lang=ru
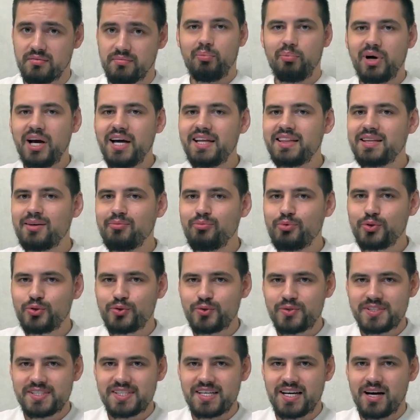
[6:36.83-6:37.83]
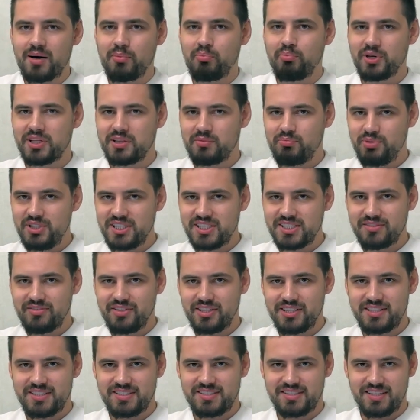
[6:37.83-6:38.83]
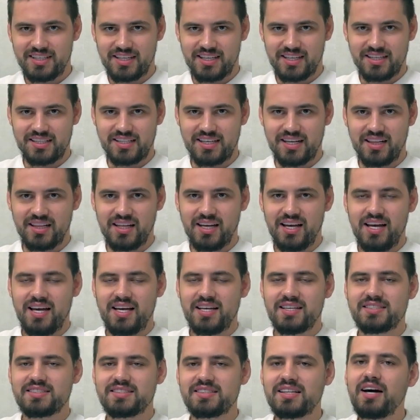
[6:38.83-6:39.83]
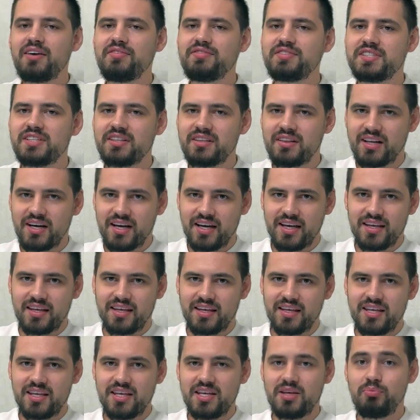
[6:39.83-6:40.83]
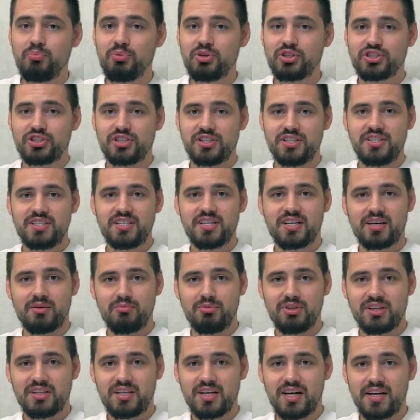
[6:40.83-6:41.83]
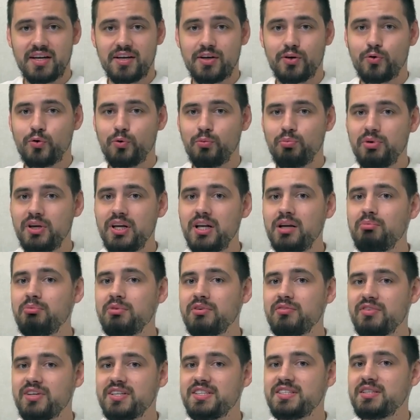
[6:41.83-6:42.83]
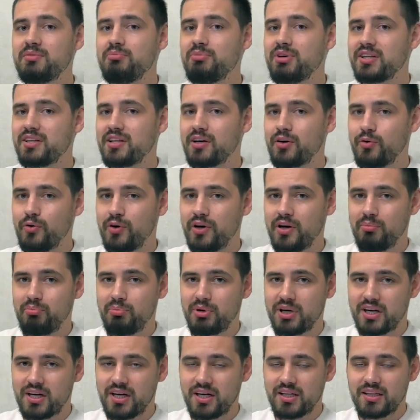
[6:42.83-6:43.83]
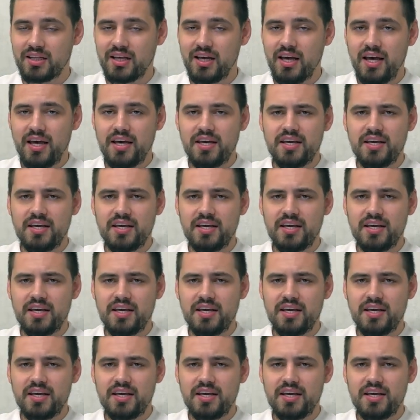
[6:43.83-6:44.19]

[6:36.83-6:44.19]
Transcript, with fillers: Поэтому, друзья, подписывайтесь на канал, ставьте лайки и пишите комментарии, купили бы вы себе такой аппарат.